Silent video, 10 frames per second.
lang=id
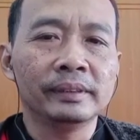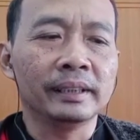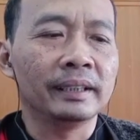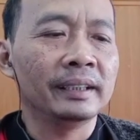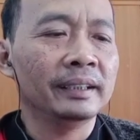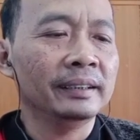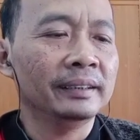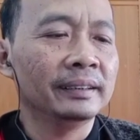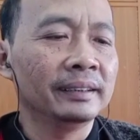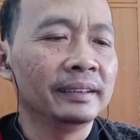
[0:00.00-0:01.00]
Ya.
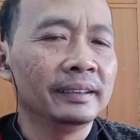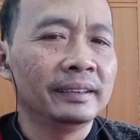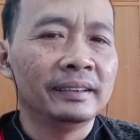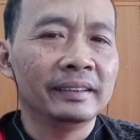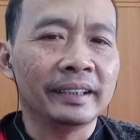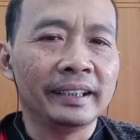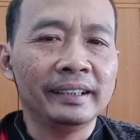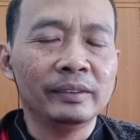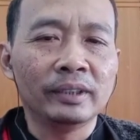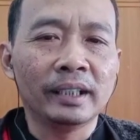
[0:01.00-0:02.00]

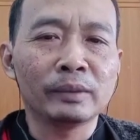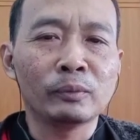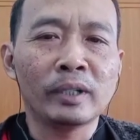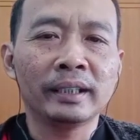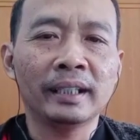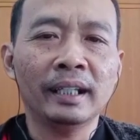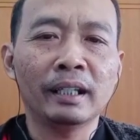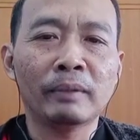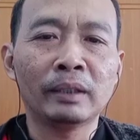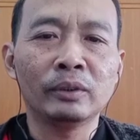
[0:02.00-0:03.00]
Oke, sudah semuanya
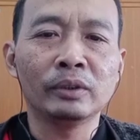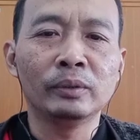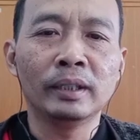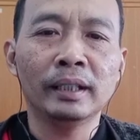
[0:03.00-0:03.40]
halaman 72.